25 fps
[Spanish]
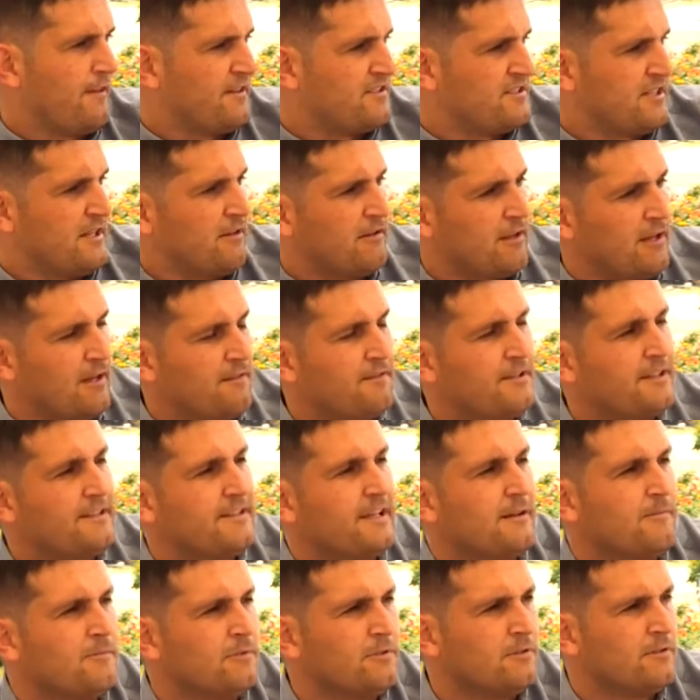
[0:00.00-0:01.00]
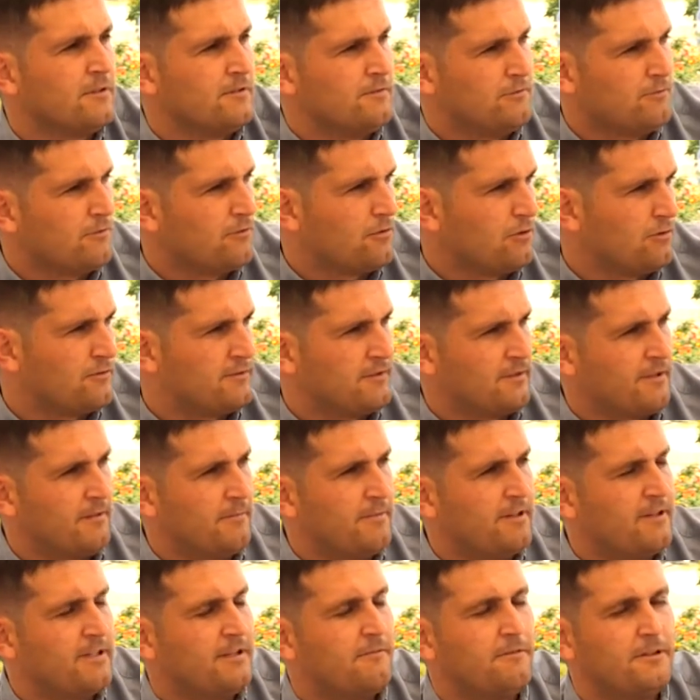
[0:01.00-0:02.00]
chilao que es donde estamos, un costo de
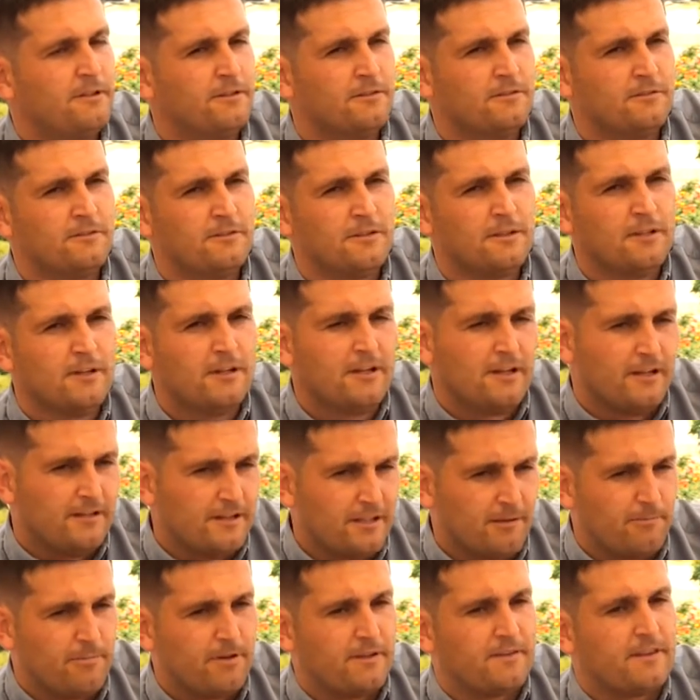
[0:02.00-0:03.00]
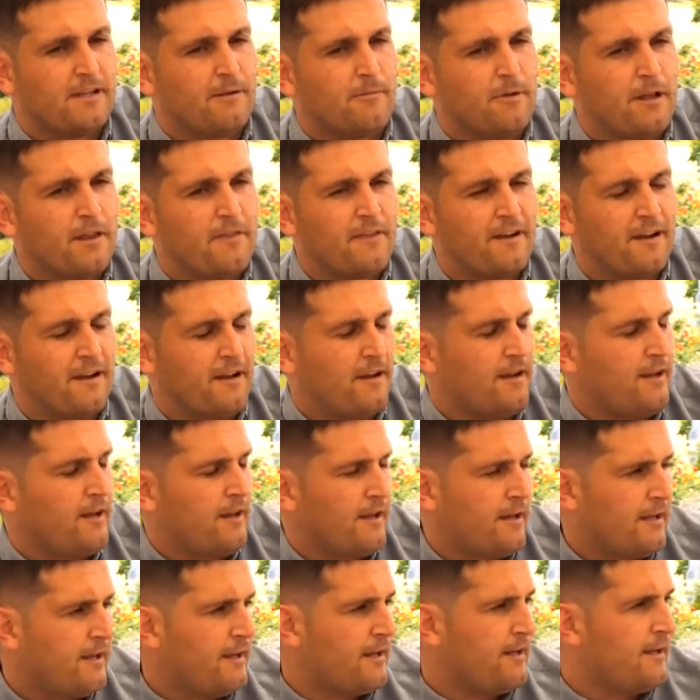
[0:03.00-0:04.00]
apretípito. Después cenamos
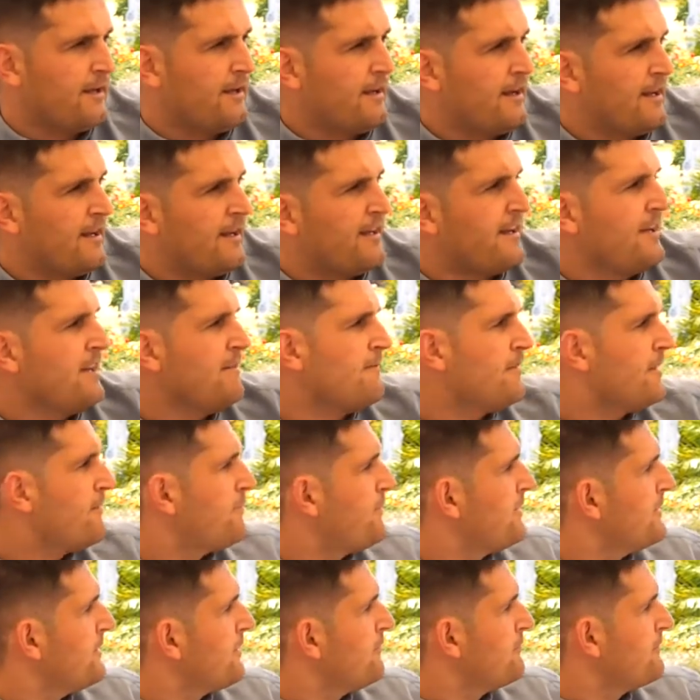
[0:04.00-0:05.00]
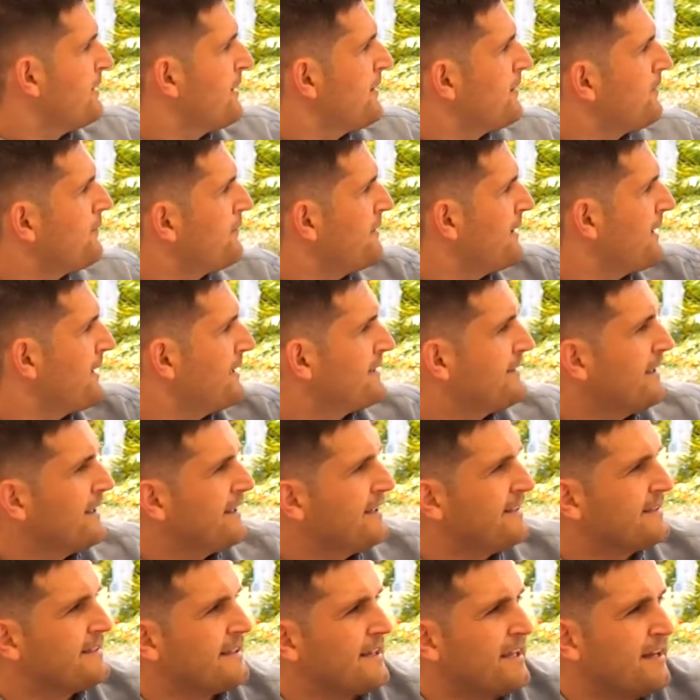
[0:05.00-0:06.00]
al aire libre, después tengo una zona que está
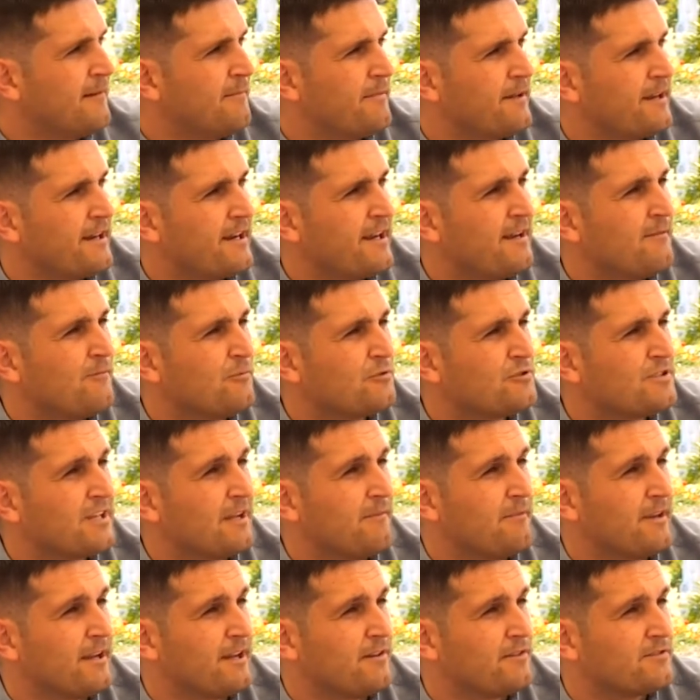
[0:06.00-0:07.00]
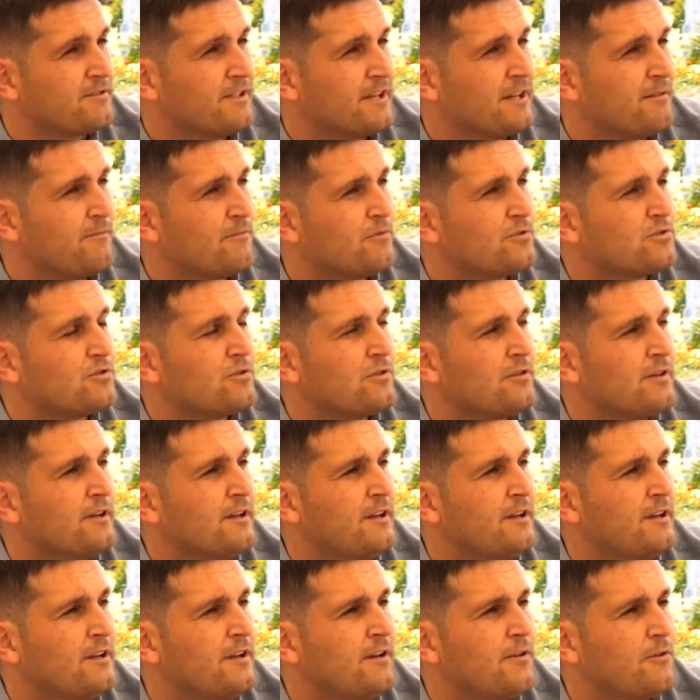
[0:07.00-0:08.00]
cristalada para la música para que no salga mucho
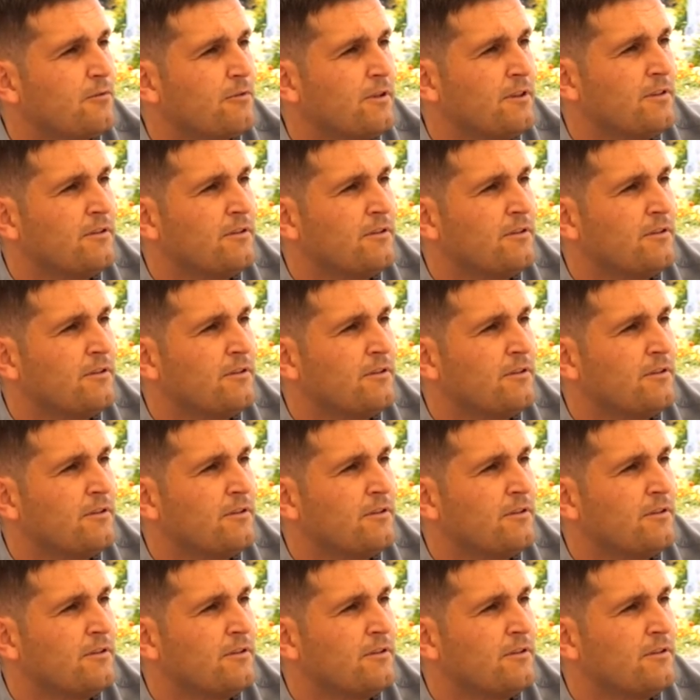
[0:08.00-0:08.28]
el ruido.